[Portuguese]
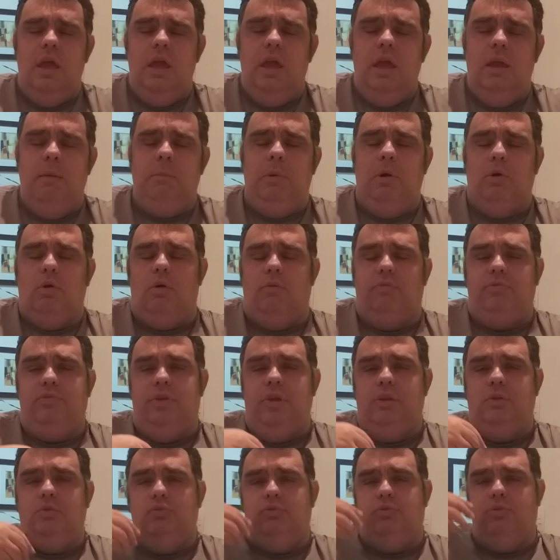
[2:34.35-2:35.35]
em
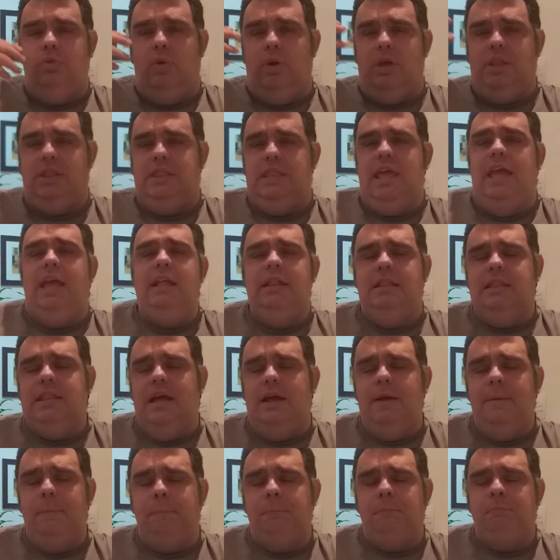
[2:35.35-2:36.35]

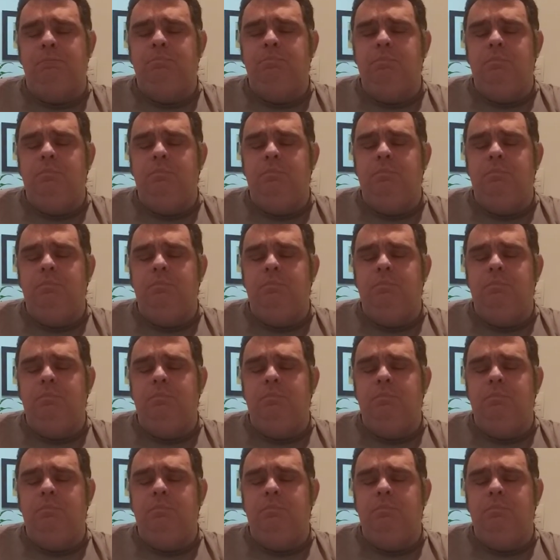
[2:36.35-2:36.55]
1980.